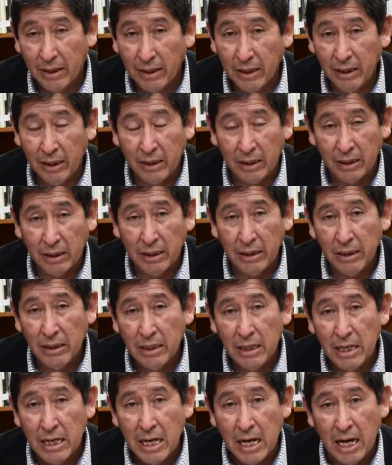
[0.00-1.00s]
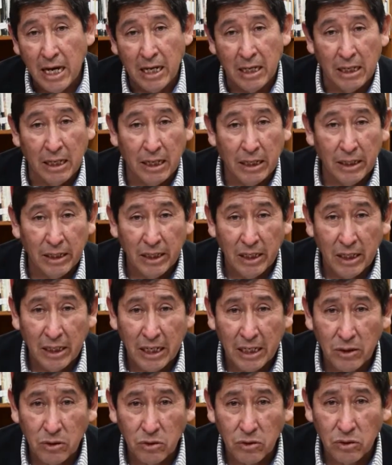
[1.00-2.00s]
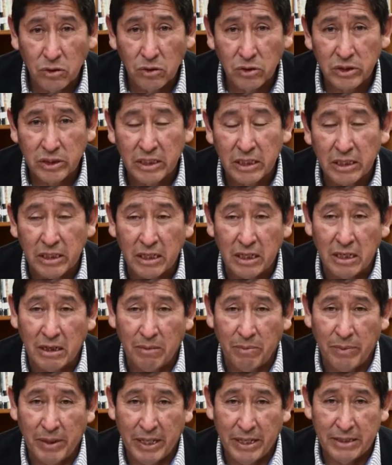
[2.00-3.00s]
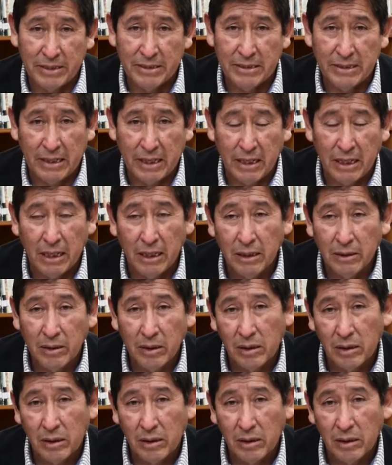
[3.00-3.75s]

Y al lado norte de la plaza